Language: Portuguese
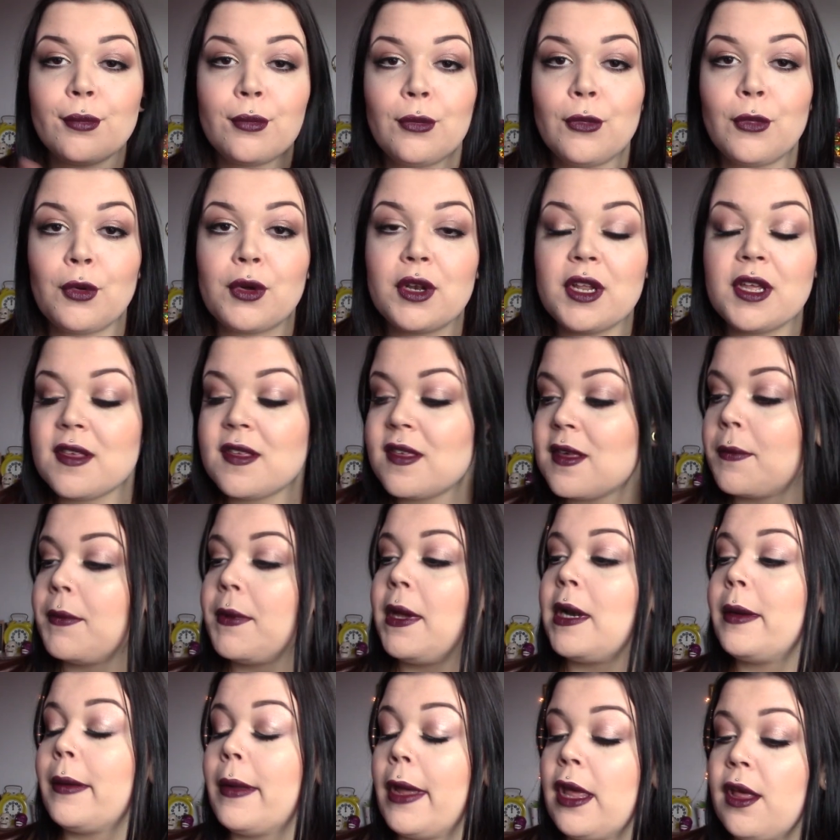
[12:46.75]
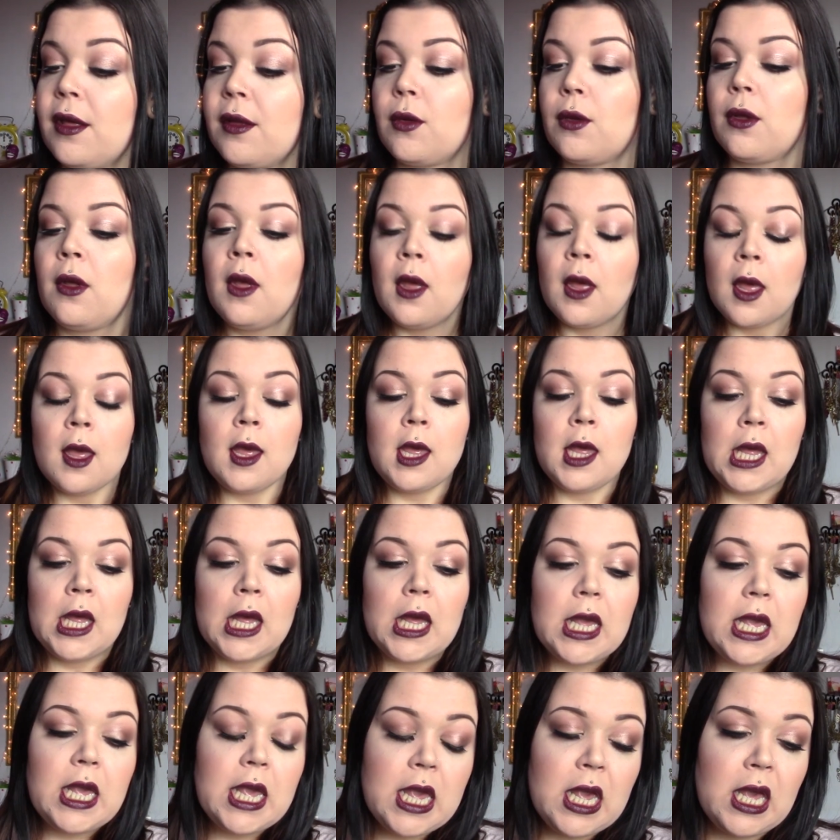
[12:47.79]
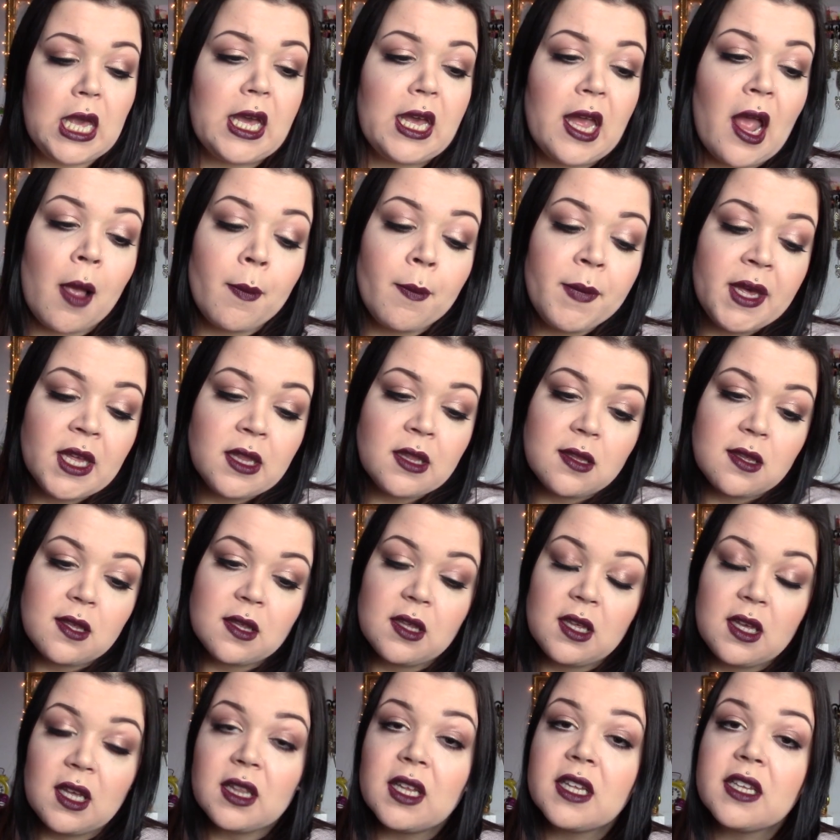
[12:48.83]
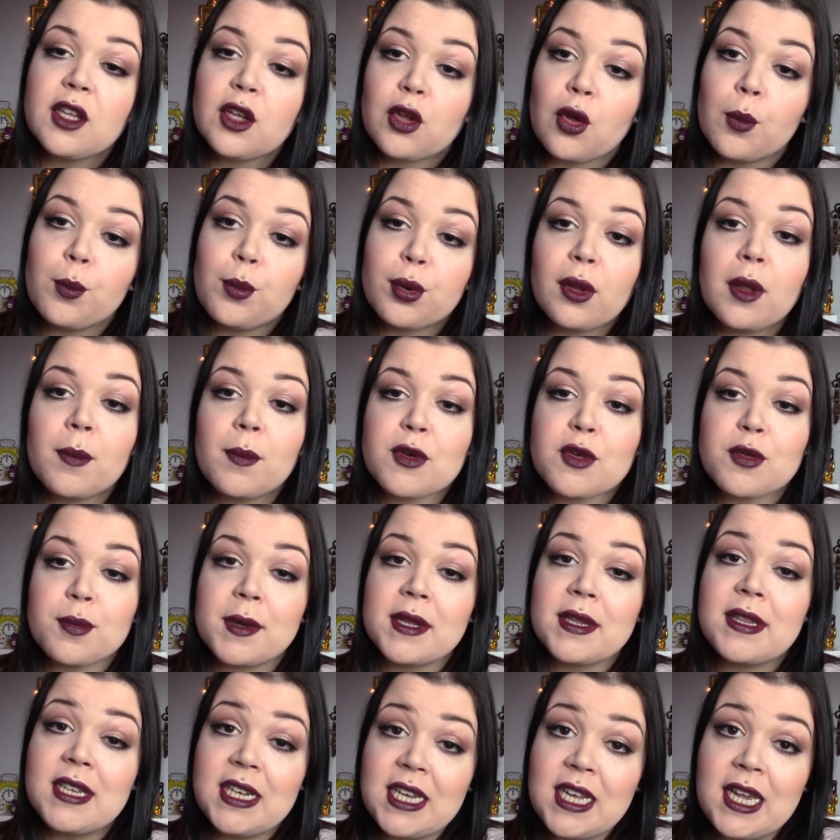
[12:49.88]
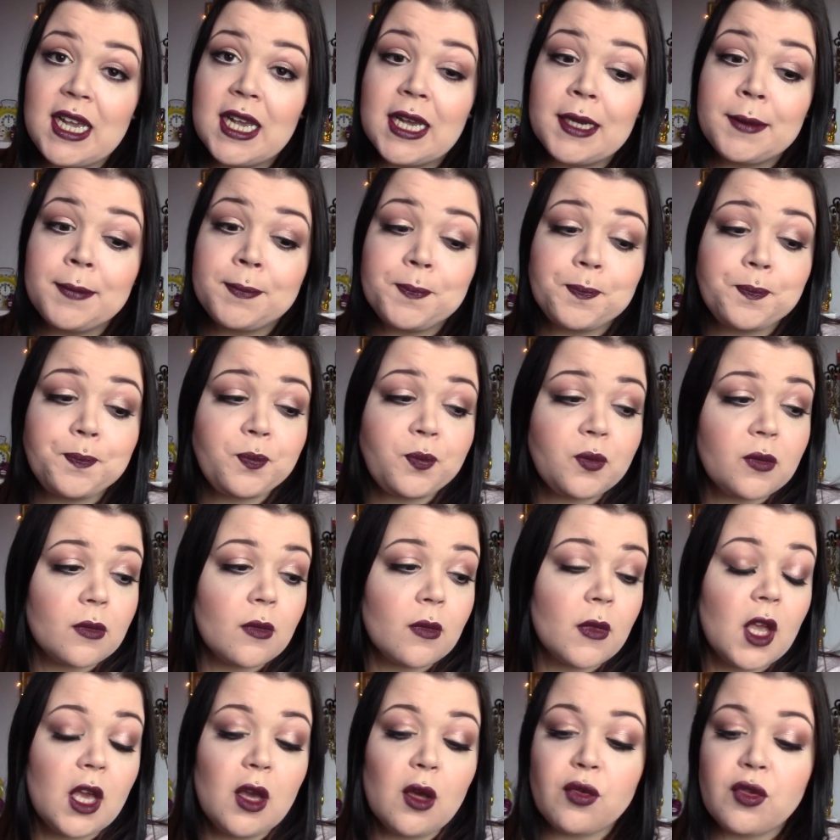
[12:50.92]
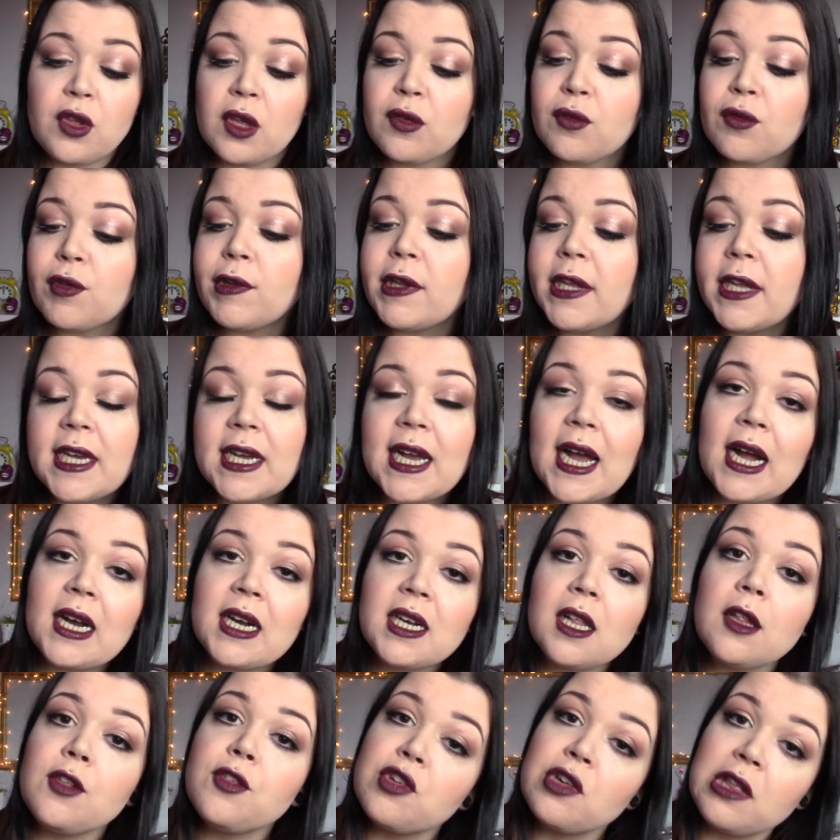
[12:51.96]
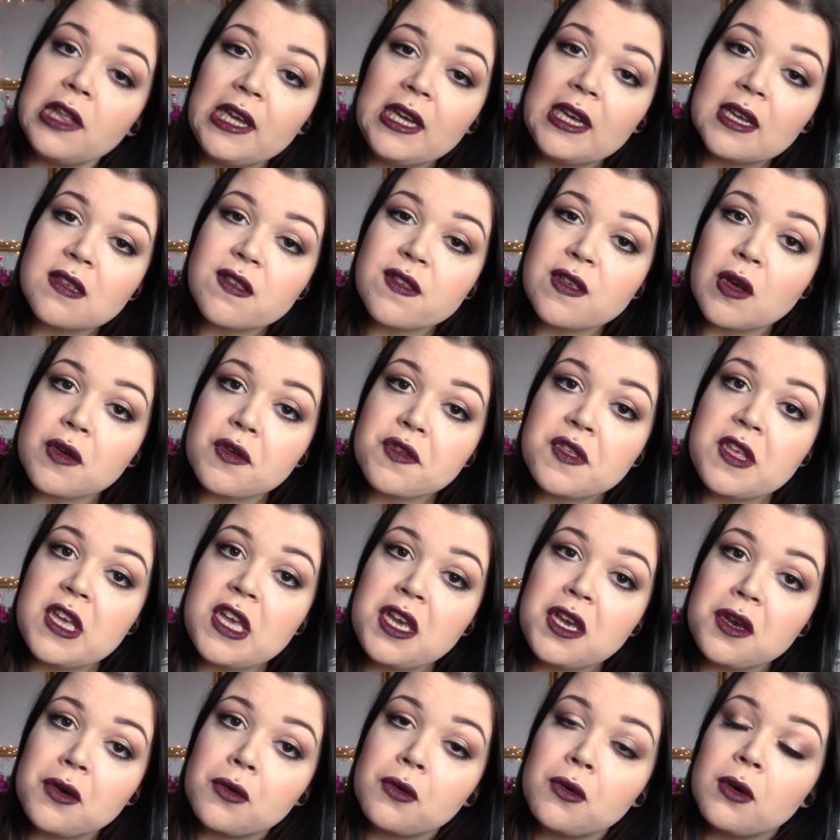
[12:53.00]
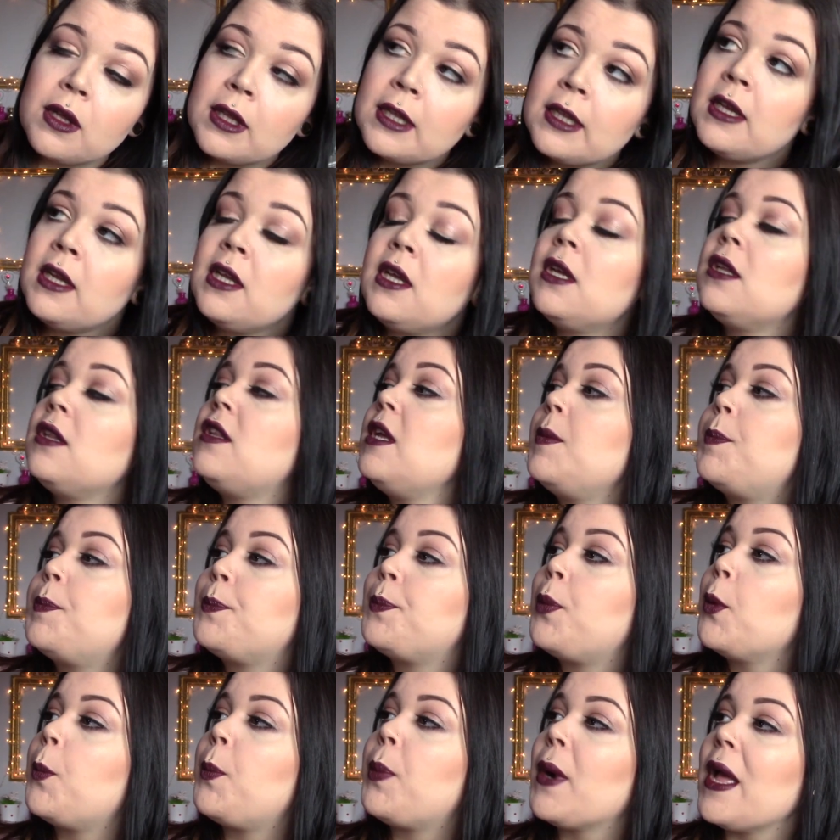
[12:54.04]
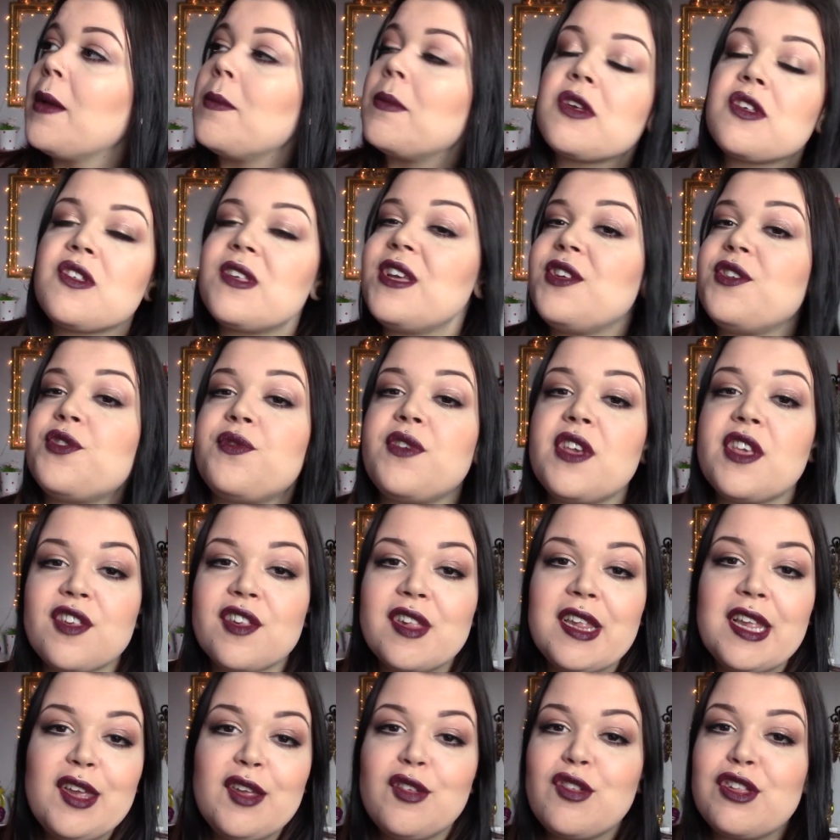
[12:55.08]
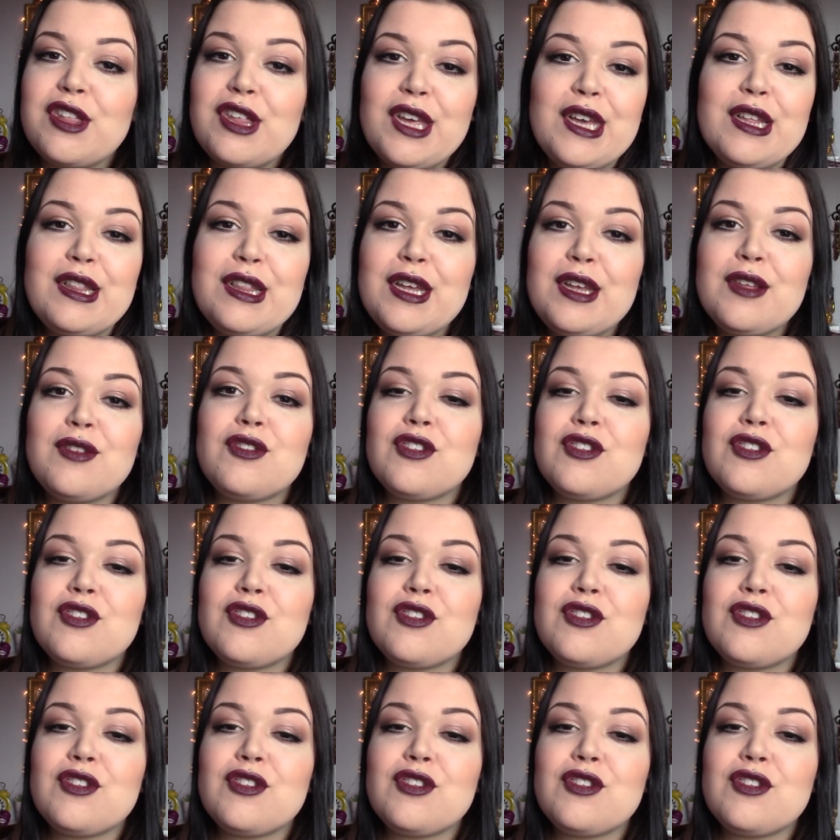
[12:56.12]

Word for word: não queria saber, não é? E realmente ele anda com problemas de bateria. Eu tento ligar, ele desliga sozinho tipo para aí umas 6 vezes ligo, desligo, ligo,